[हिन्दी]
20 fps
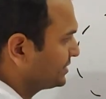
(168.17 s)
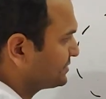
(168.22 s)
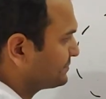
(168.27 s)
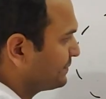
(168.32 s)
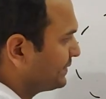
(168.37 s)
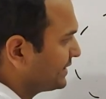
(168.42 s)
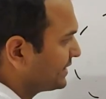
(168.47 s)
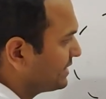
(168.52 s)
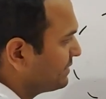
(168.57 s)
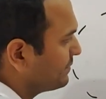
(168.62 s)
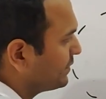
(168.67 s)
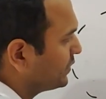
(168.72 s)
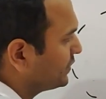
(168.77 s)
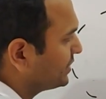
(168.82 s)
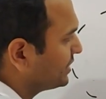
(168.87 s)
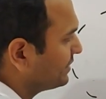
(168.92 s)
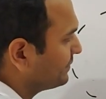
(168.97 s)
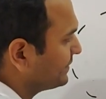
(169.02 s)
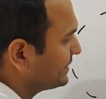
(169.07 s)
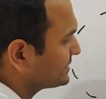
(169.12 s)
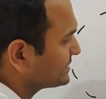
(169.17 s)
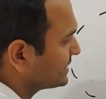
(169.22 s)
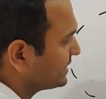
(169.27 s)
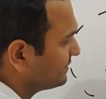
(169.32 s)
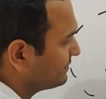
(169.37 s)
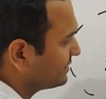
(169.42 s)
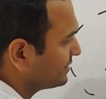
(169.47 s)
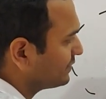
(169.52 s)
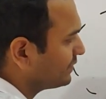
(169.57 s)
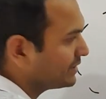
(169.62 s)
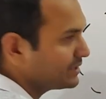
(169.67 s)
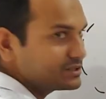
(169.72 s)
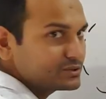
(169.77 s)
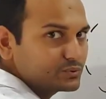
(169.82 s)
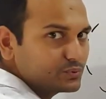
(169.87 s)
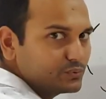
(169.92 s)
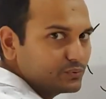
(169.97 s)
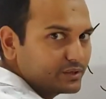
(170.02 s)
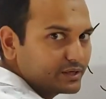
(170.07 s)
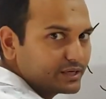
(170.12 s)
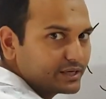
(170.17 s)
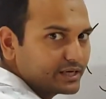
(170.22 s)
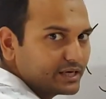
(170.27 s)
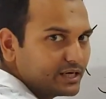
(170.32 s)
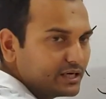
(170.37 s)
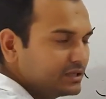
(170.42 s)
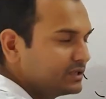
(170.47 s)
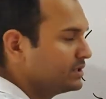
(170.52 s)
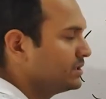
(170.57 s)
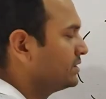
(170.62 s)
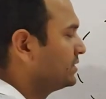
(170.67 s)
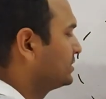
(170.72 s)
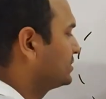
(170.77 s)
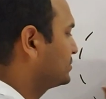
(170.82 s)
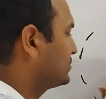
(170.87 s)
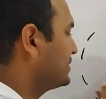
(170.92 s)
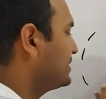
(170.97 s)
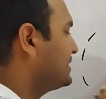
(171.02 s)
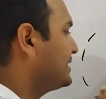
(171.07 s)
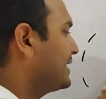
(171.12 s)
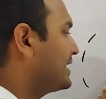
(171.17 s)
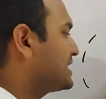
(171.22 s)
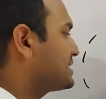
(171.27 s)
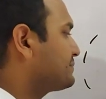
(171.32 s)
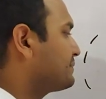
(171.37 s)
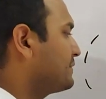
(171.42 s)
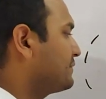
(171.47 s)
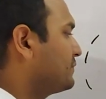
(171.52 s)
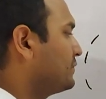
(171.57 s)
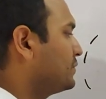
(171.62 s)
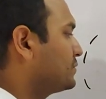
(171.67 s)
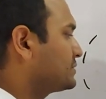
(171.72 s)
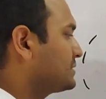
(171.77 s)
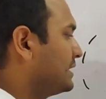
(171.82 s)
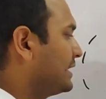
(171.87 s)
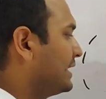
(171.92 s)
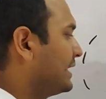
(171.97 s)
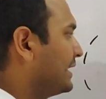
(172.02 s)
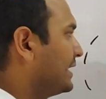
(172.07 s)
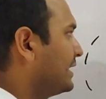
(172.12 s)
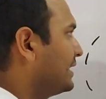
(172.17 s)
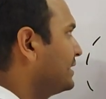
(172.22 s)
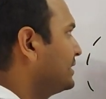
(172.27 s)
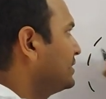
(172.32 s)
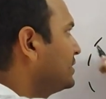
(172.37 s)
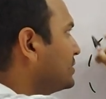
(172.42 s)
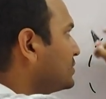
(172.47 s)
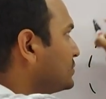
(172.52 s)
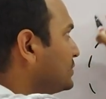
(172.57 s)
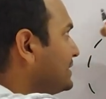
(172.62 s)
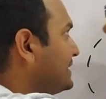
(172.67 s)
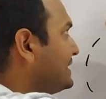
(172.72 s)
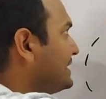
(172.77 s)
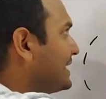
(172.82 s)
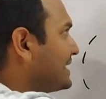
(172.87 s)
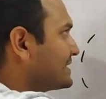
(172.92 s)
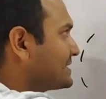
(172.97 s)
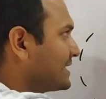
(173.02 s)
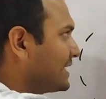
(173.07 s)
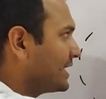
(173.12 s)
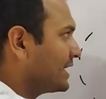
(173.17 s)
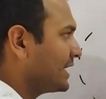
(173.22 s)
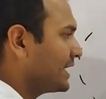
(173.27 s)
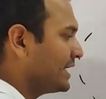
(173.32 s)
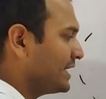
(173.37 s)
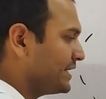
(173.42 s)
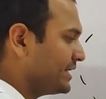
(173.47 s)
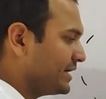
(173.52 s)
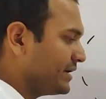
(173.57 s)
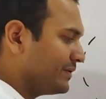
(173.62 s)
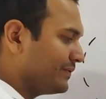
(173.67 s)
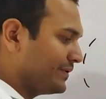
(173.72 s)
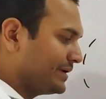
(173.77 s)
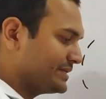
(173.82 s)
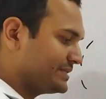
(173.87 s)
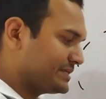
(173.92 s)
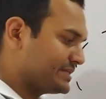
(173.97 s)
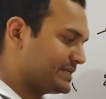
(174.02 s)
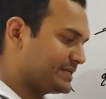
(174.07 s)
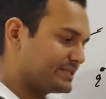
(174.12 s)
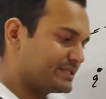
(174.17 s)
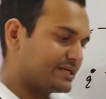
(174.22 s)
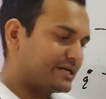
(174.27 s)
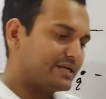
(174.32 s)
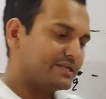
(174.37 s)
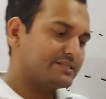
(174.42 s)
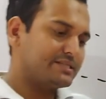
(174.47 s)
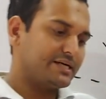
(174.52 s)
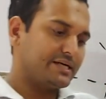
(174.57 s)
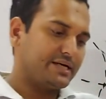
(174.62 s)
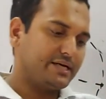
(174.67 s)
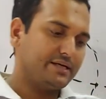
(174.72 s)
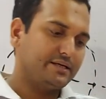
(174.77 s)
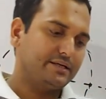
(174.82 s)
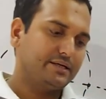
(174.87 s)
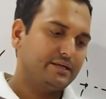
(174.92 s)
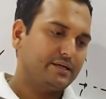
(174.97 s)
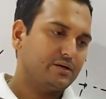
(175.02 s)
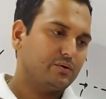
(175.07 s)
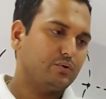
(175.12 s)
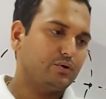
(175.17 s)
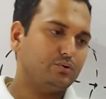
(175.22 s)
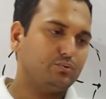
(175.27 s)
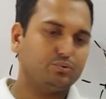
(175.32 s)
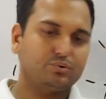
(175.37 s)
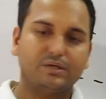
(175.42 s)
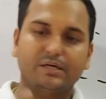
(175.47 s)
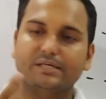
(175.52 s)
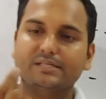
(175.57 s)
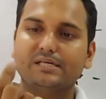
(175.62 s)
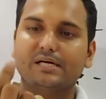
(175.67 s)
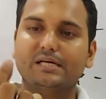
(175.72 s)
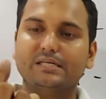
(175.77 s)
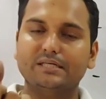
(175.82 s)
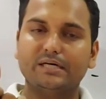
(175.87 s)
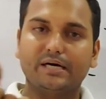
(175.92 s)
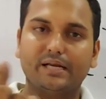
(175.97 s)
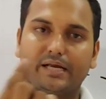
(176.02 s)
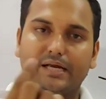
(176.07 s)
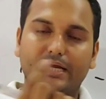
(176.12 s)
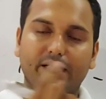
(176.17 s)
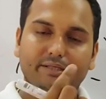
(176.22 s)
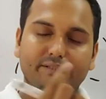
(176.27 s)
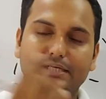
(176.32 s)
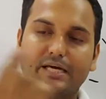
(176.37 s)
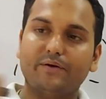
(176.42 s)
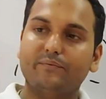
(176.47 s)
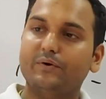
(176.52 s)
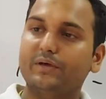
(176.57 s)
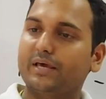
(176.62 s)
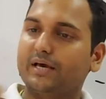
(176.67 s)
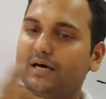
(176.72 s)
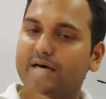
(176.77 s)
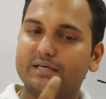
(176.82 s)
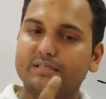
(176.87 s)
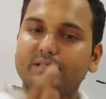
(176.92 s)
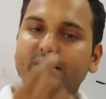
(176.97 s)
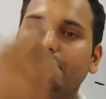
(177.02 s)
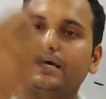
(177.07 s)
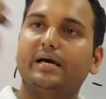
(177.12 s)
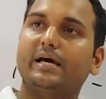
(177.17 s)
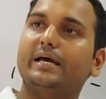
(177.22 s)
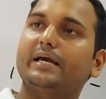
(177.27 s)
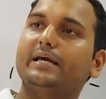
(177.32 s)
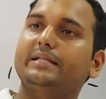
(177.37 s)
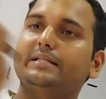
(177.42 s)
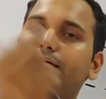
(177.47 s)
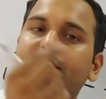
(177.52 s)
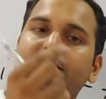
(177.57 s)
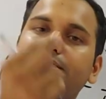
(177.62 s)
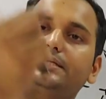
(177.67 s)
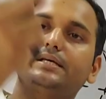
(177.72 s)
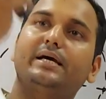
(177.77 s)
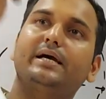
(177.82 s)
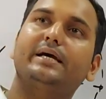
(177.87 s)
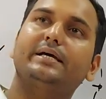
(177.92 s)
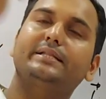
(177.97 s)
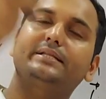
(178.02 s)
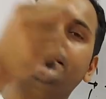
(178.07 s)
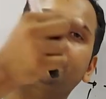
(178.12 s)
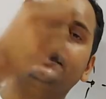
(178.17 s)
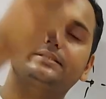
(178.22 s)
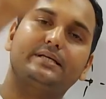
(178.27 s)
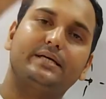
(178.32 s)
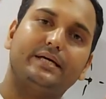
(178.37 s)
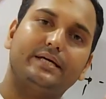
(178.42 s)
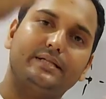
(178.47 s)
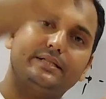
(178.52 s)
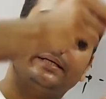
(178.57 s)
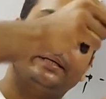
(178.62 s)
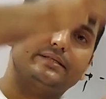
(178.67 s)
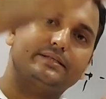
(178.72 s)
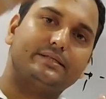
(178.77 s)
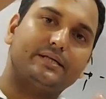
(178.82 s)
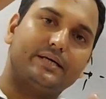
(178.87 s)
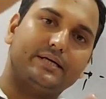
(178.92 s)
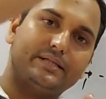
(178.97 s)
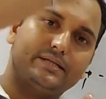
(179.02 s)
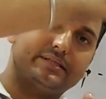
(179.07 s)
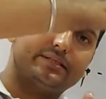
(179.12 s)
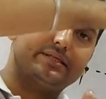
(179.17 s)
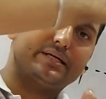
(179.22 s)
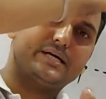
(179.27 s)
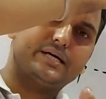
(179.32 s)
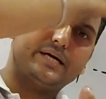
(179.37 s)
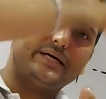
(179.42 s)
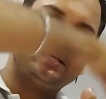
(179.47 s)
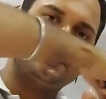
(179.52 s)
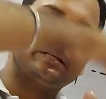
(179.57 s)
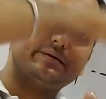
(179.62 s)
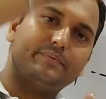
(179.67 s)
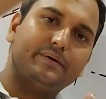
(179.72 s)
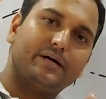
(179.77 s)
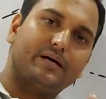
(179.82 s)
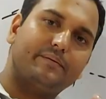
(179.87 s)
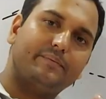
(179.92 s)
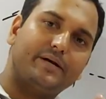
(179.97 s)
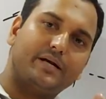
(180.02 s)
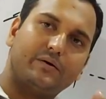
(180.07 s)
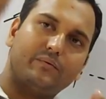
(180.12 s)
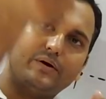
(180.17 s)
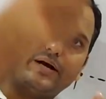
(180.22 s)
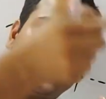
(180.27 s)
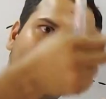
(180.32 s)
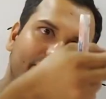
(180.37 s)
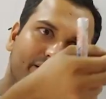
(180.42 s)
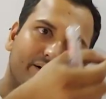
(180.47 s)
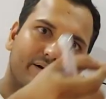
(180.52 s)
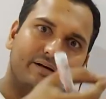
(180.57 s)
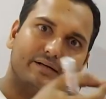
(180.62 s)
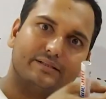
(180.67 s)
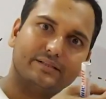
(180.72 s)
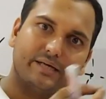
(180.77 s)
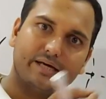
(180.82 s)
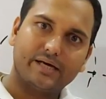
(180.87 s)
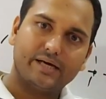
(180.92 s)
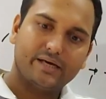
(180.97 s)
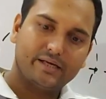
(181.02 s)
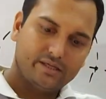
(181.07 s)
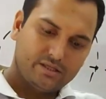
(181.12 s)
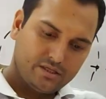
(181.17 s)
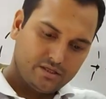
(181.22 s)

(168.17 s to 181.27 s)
स्पेयर की बाउंड्री पे इसके अंदर को आना शुरू करेगा तो ये इस पर फोर्स लगाएगा तो ये सारा एरिया हो गया जैसे चार्ज है कोई दूसरा चार्ज आ रहा है चाहे वो यहां से आए इधर से आए इधर से इधर से इधर से कहीं से भी अगर बेटा वो एंटर करता है